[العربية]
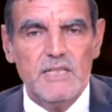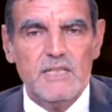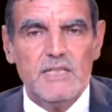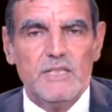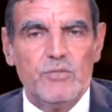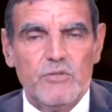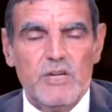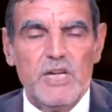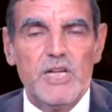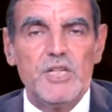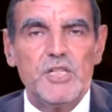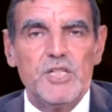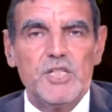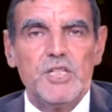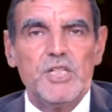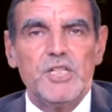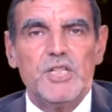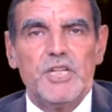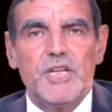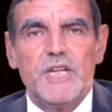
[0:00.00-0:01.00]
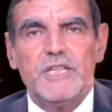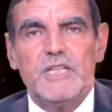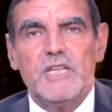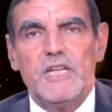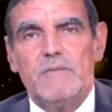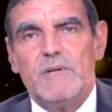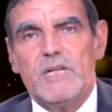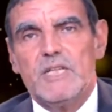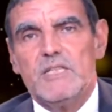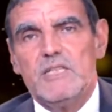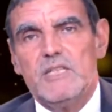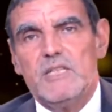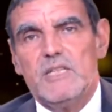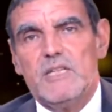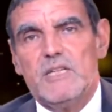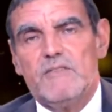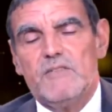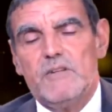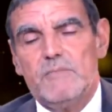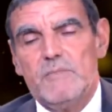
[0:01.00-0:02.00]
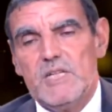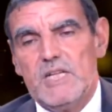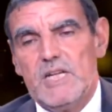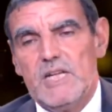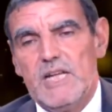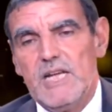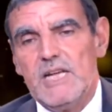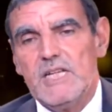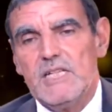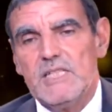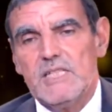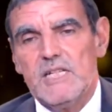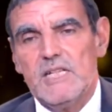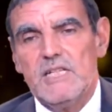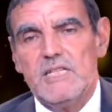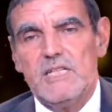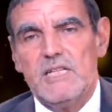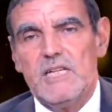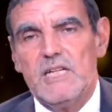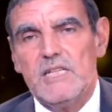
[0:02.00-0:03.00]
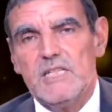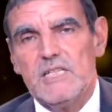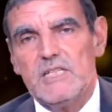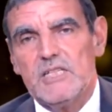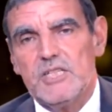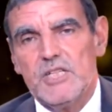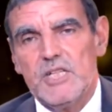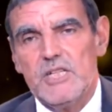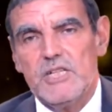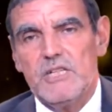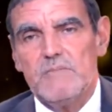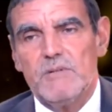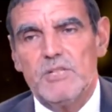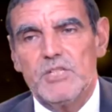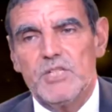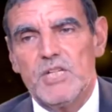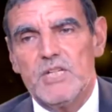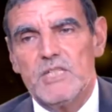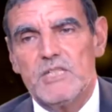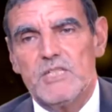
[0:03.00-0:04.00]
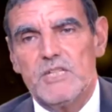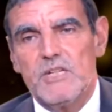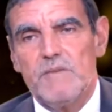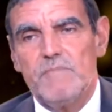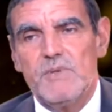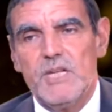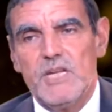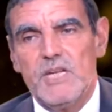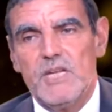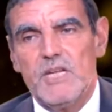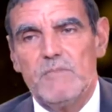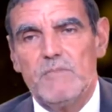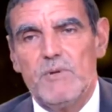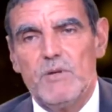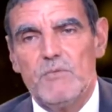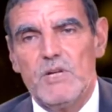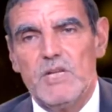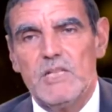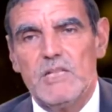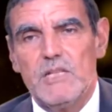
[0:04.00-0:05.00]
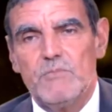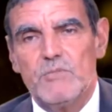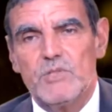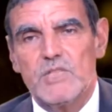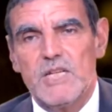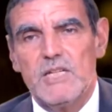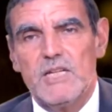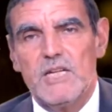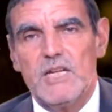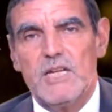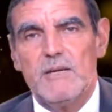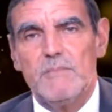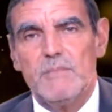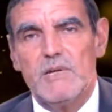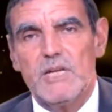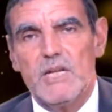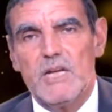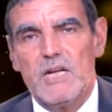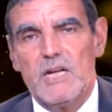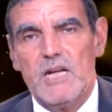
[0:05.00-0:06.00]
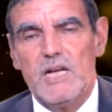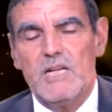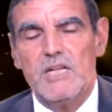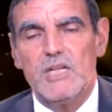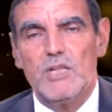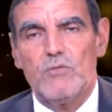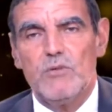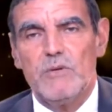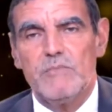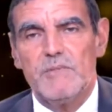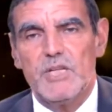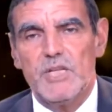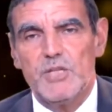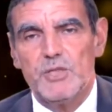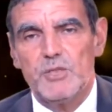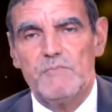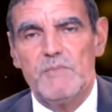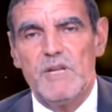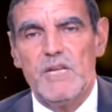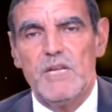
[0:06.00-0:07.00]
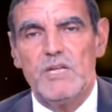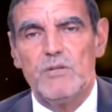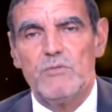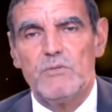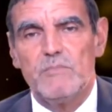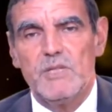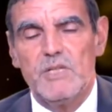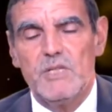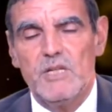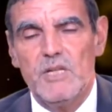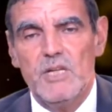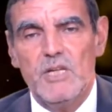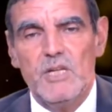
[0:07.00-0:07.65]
تؤجج هذه البكتيريا فمن الأحسن أن يتجنب الشخص جميع المواد المصنعة من نقانق ومن أجبان ومن